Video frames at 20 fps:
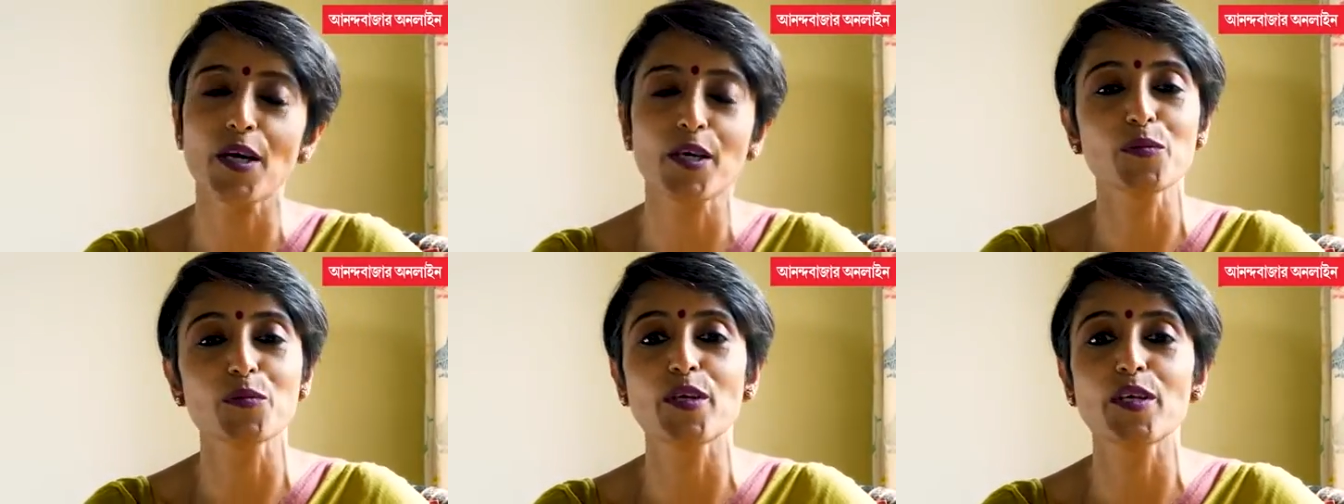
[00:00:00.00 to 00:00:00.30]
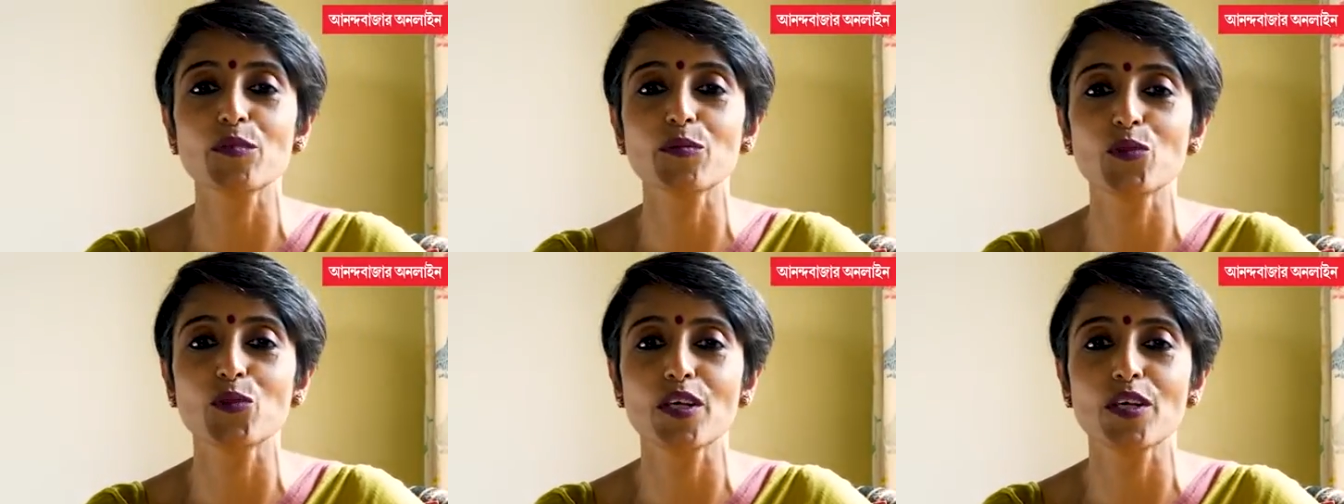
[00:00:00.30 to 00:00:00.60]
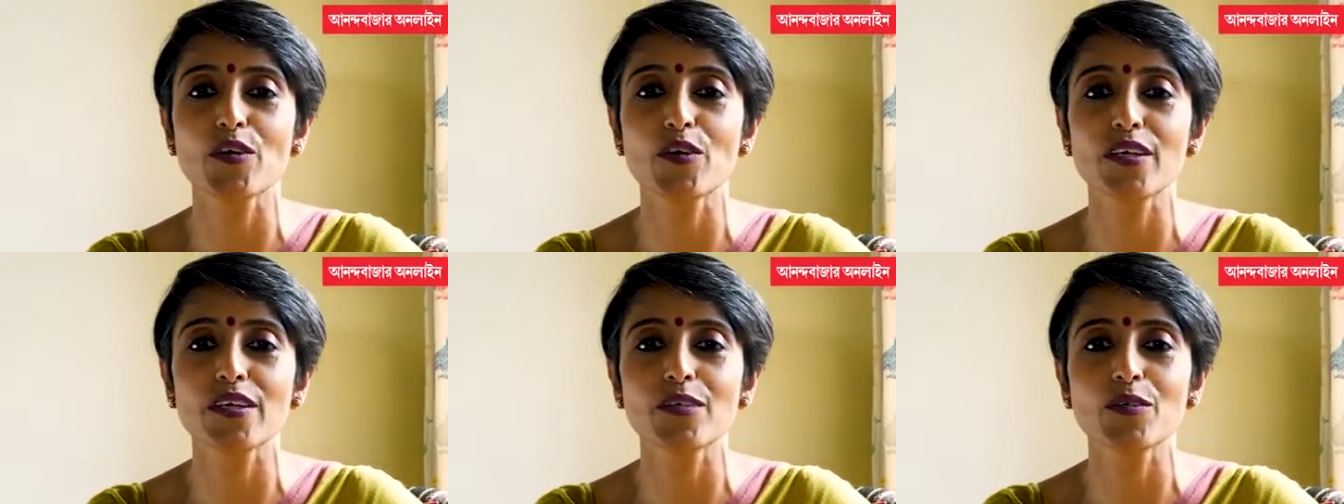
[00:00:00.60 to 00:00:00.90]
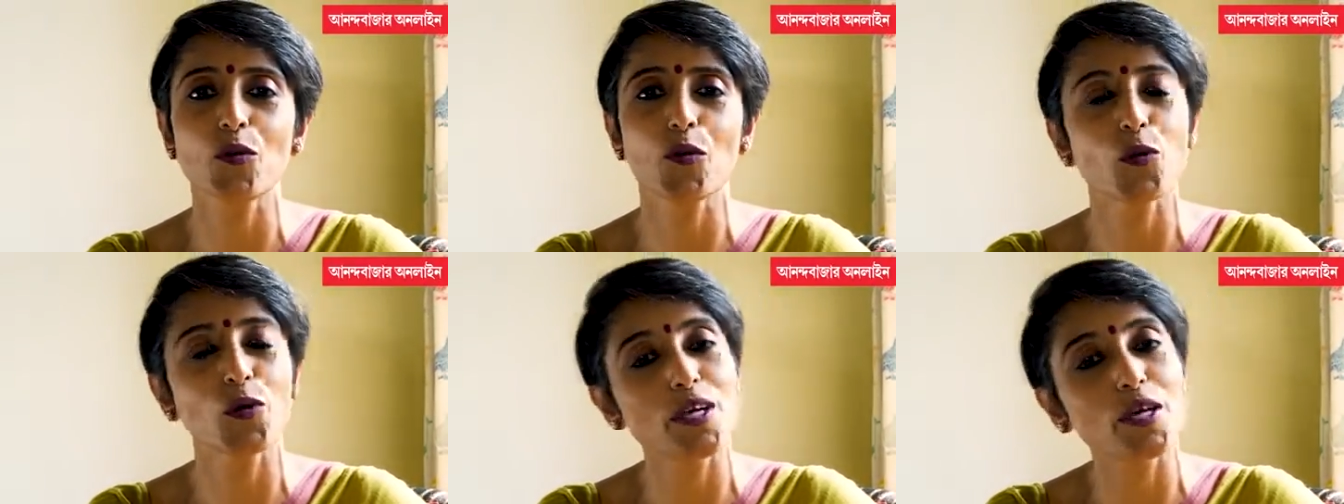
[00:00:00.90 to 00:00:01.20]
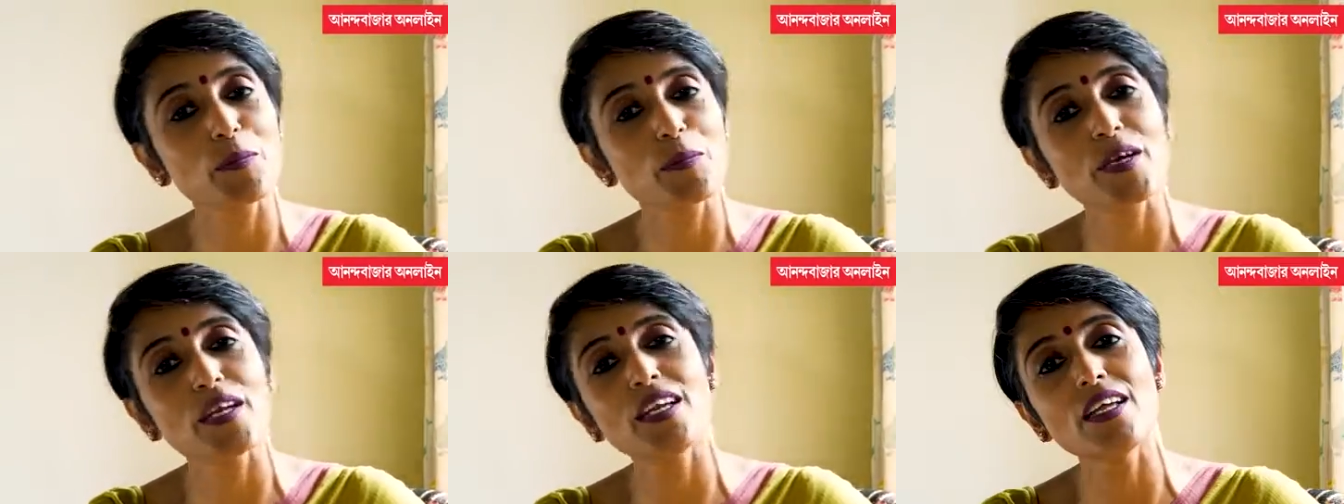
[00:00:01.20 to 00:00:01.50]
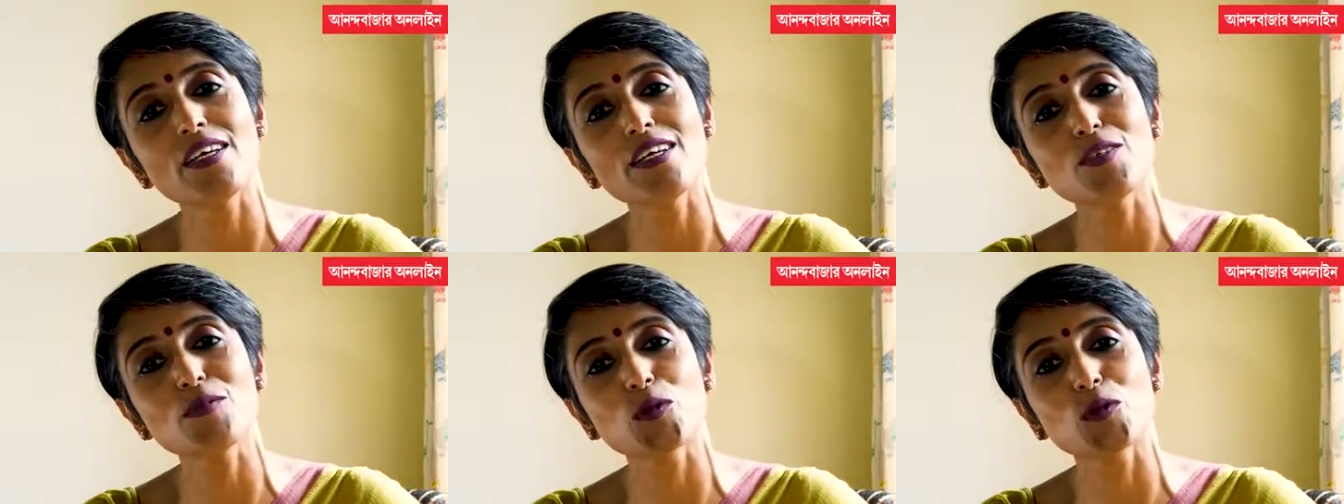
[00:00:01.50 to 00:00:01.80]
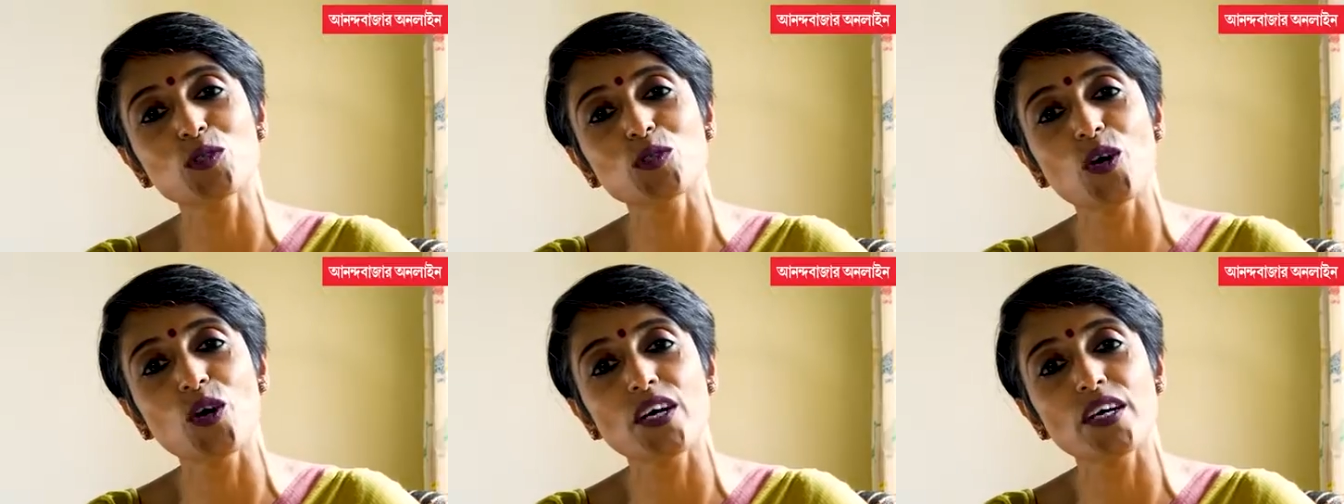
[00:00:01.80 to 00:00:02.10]
বারবার মনে হয় ওকে পেলেই
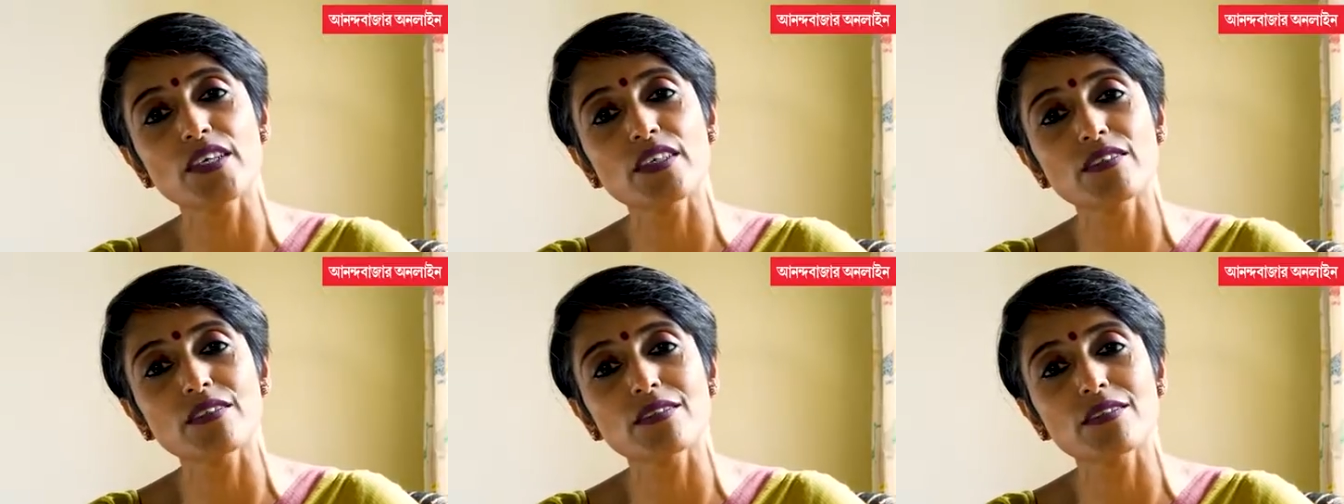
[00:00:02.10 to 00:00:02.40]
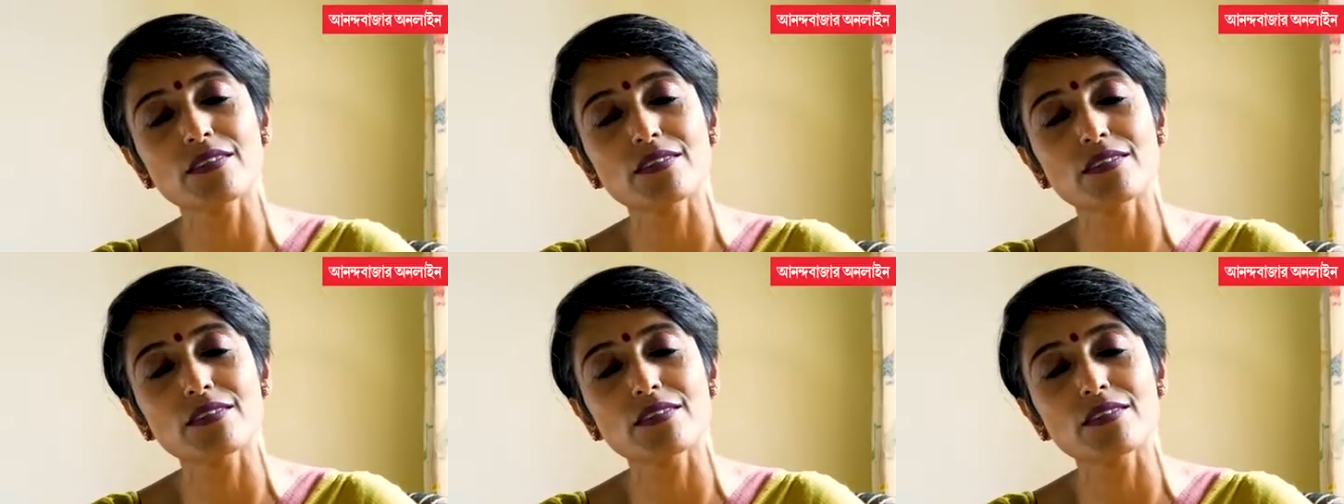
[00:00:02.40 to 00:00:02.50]
বোধ হয়